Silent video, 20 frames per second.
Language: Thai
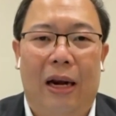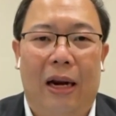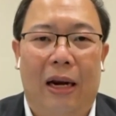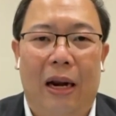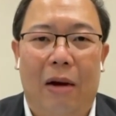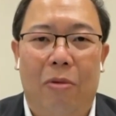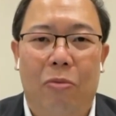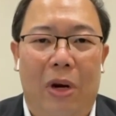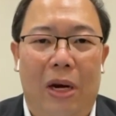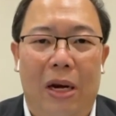ดั
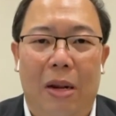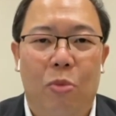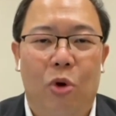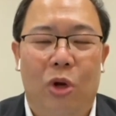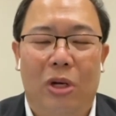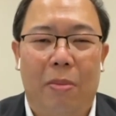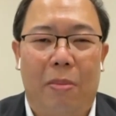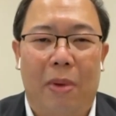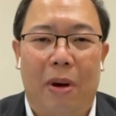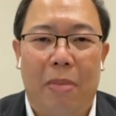งนั้นวันนี้
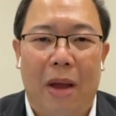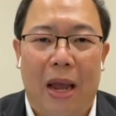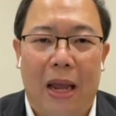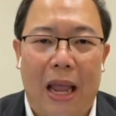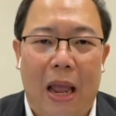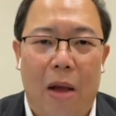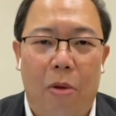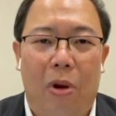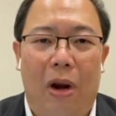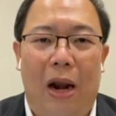ไม่ว่าจะเป็นพรร
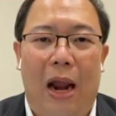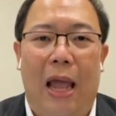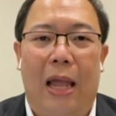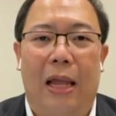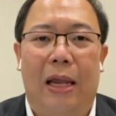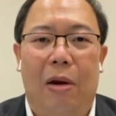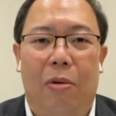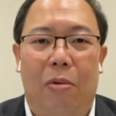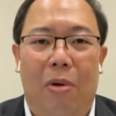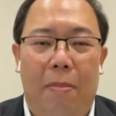คก้าวไกล
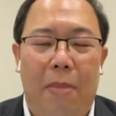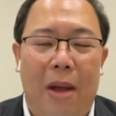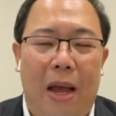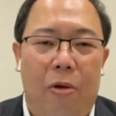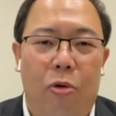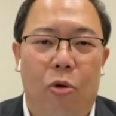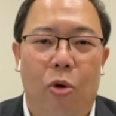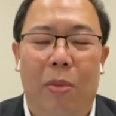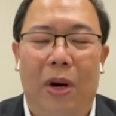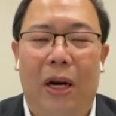หรือว่าพร
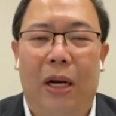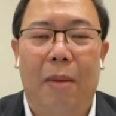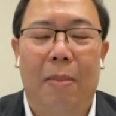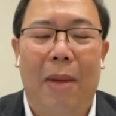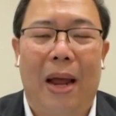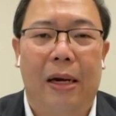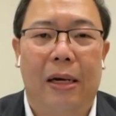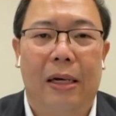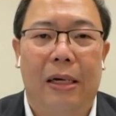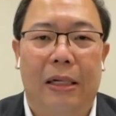รคร่วมรัฐ
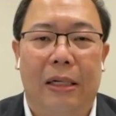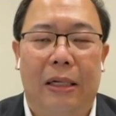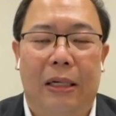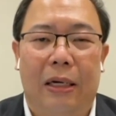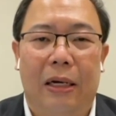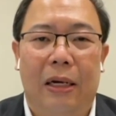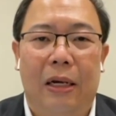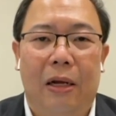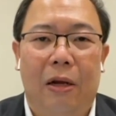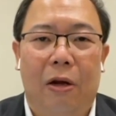บาลอื่
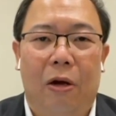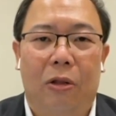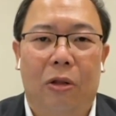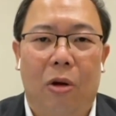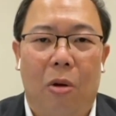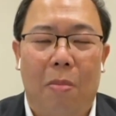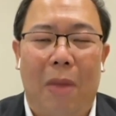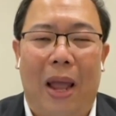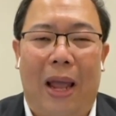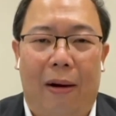นๆก็
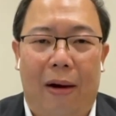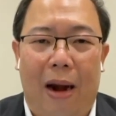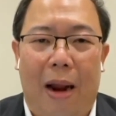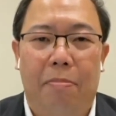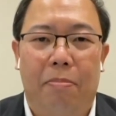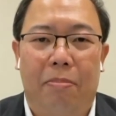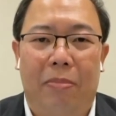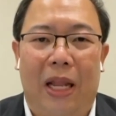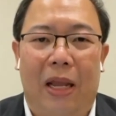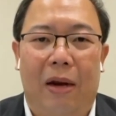ต้องแบก
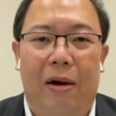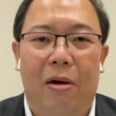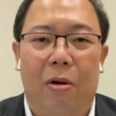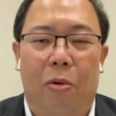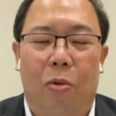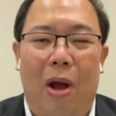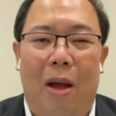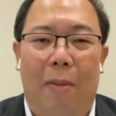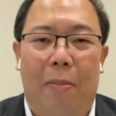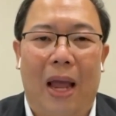รับในเรื่อ
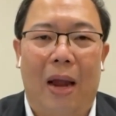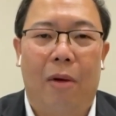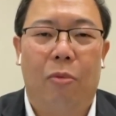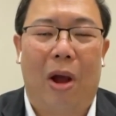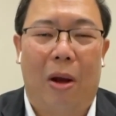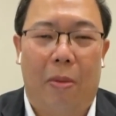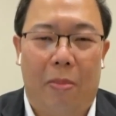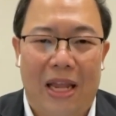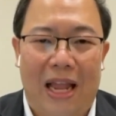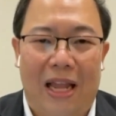งของความคาด
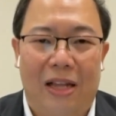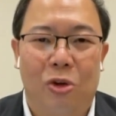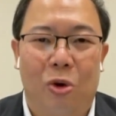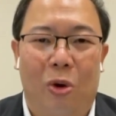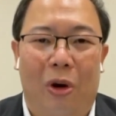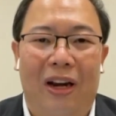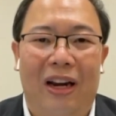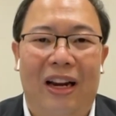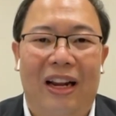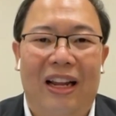หวังประชาช
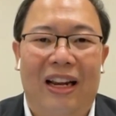น